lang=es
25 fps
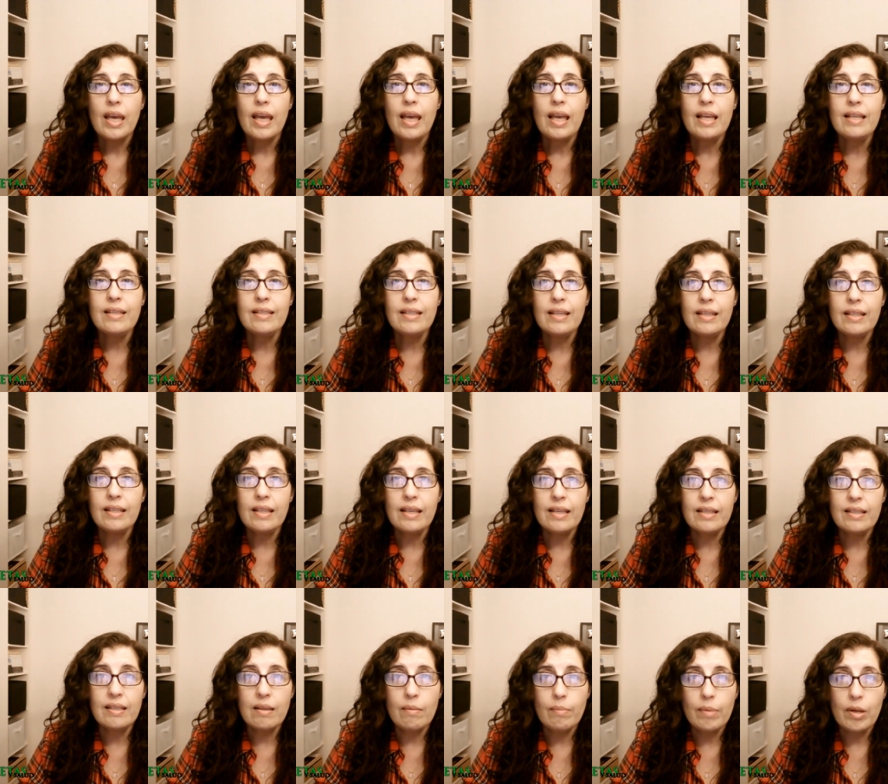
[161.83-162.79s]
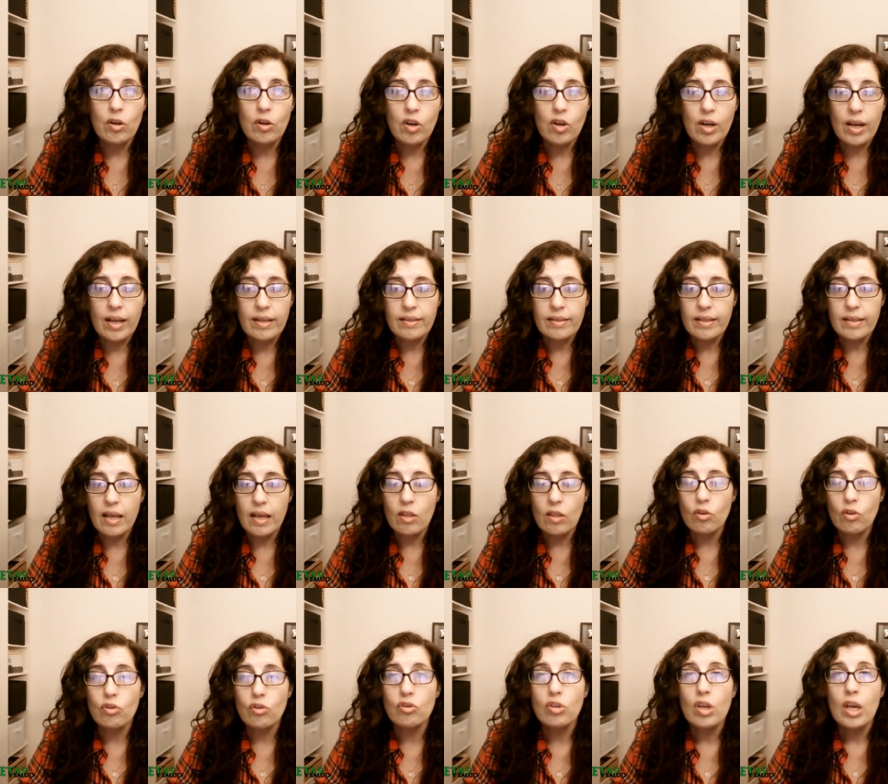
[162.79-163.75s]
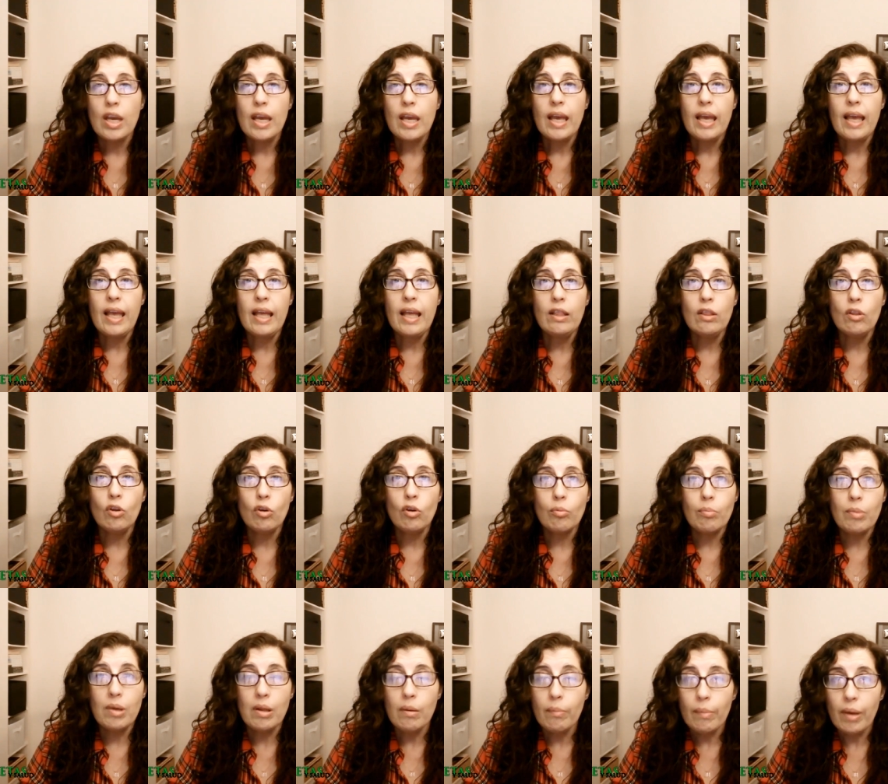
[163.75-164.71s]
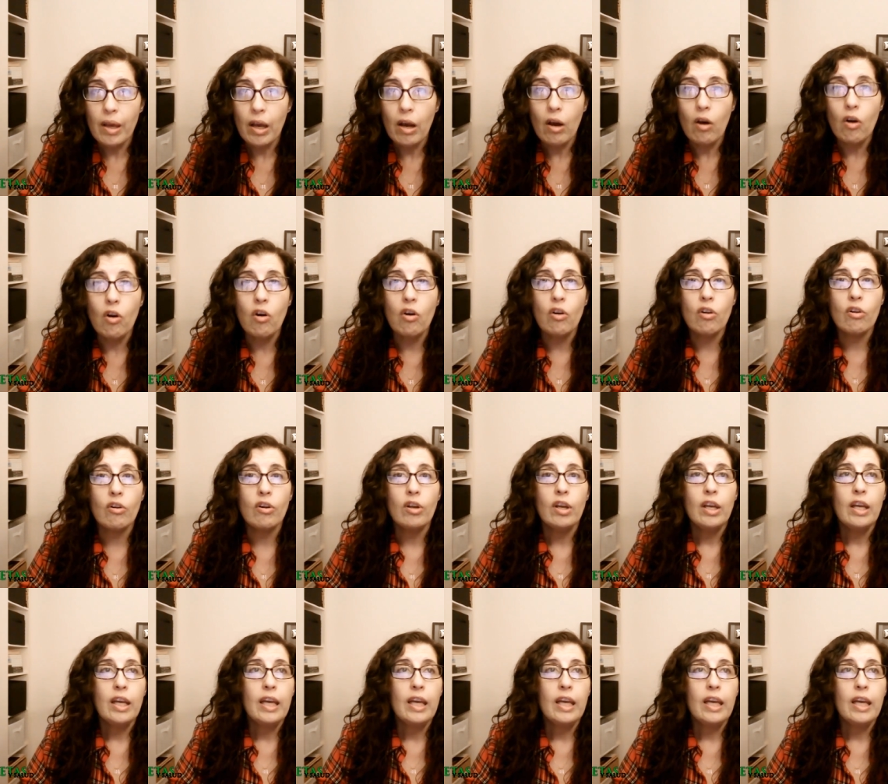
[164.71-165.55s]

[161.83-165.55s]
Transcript: en sentirse menos cansados, en dormir mejor,